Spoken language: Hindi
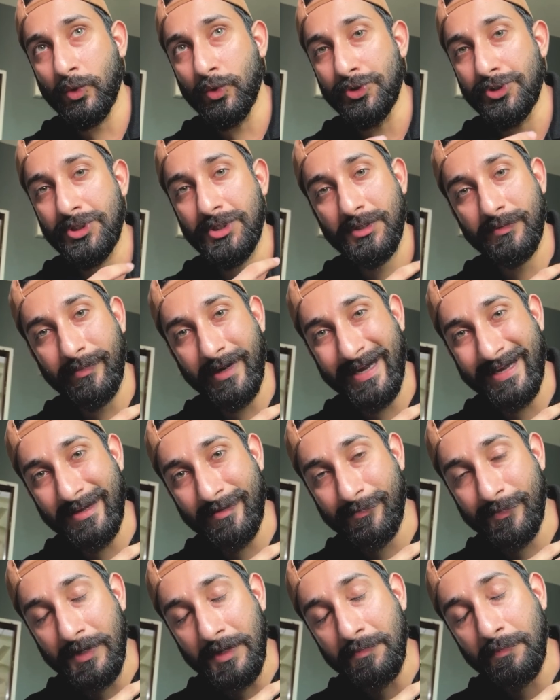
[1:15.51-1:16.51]
कुछ भाई
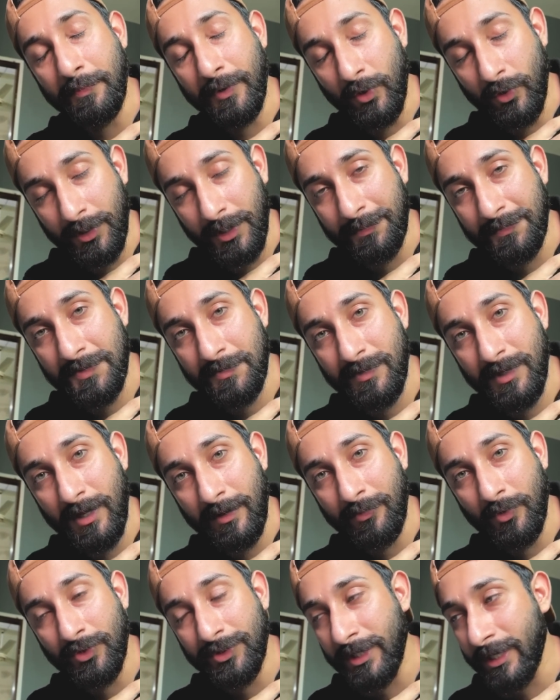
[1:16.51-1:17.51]
अपनी प्रो टिप्स भी
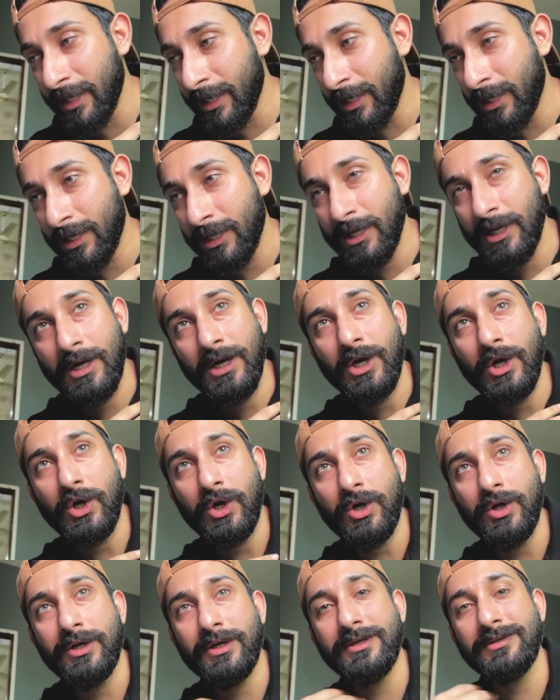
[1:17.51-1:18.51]
आपको देगा
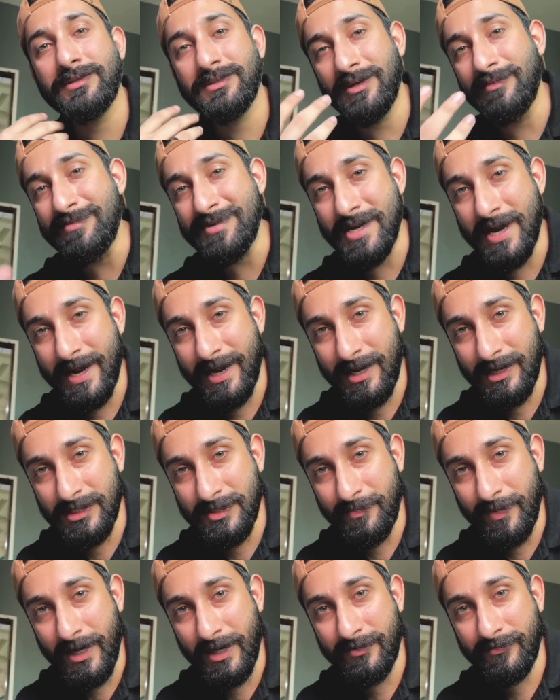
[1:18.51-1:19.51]
और समझाएगा इस
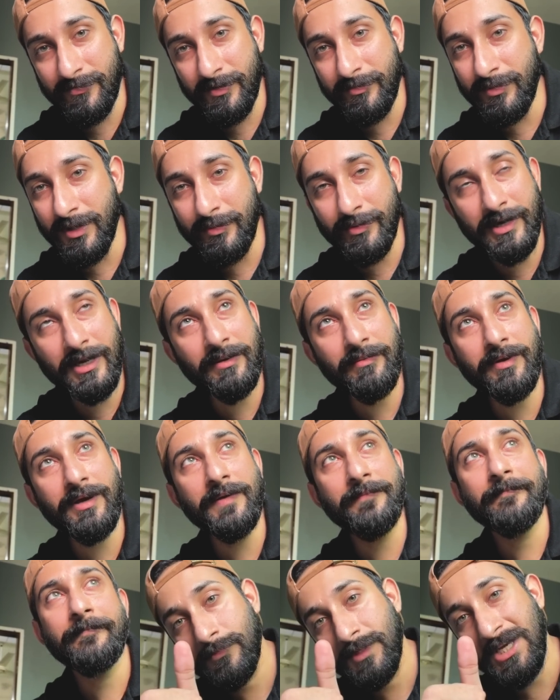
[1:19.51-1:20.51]
प्लेटफॉर्म के बारे में
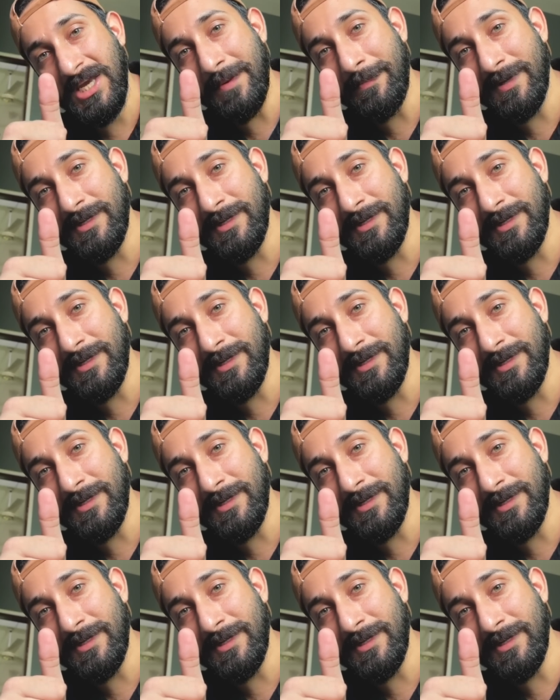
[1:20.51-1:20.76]
कीप